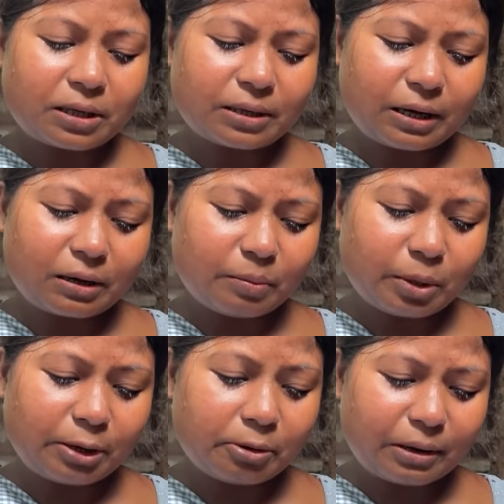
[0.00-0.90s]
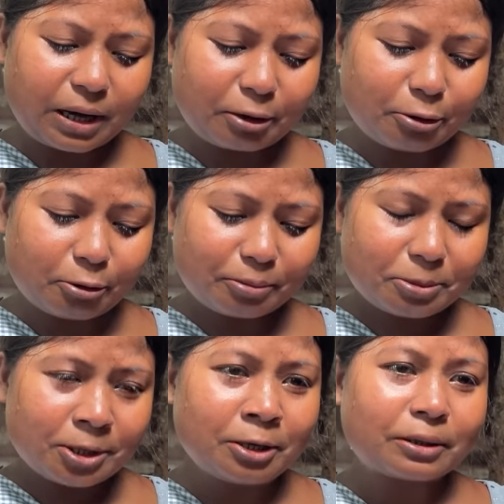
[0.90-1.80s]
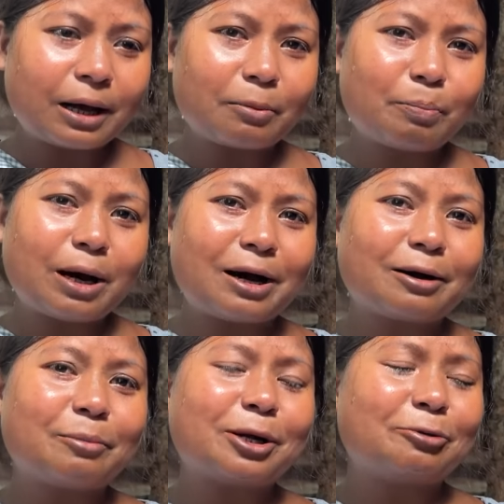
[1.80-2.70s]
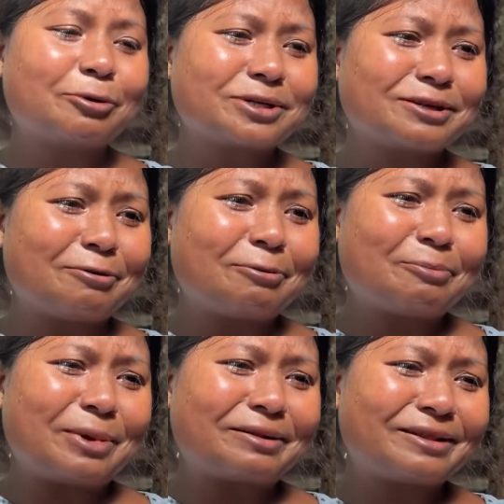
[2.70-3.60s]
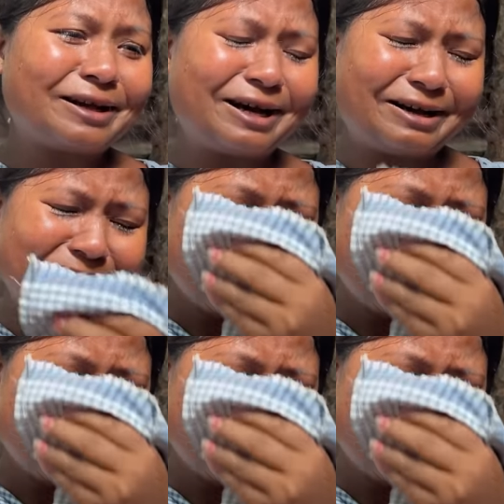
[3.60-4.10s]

taka beriwe ma ko tang pa ka so bertai